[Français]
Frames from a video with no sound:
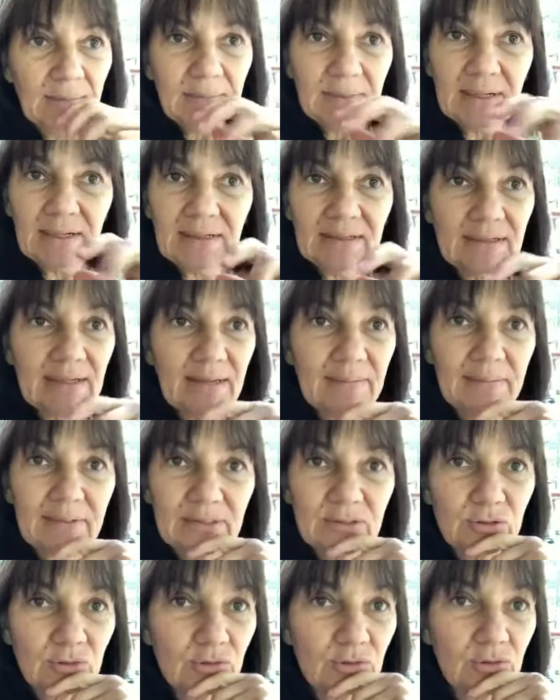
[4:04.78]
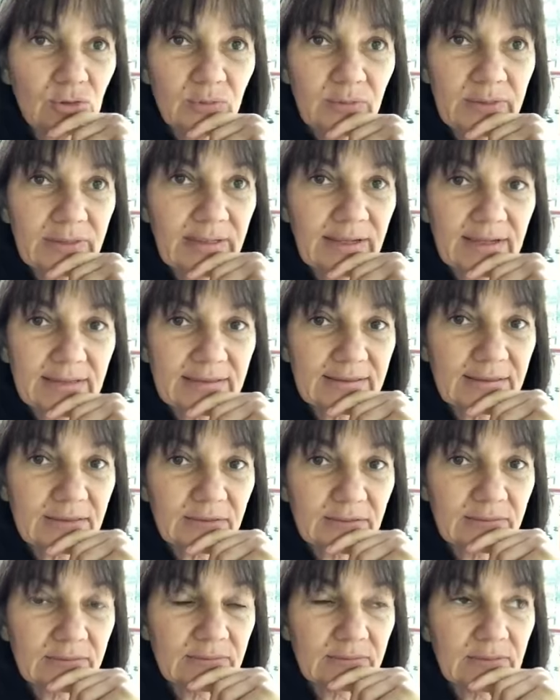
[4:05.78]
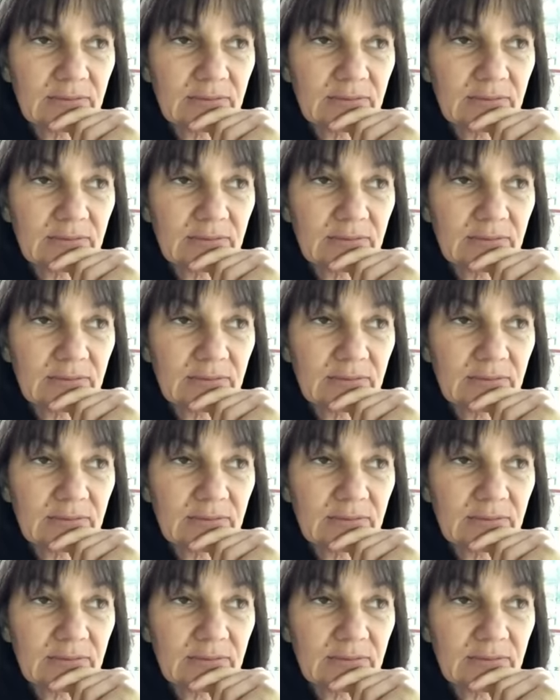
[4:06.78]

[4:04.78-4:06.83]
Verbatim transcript: Mais dans la blessure d'humiliation,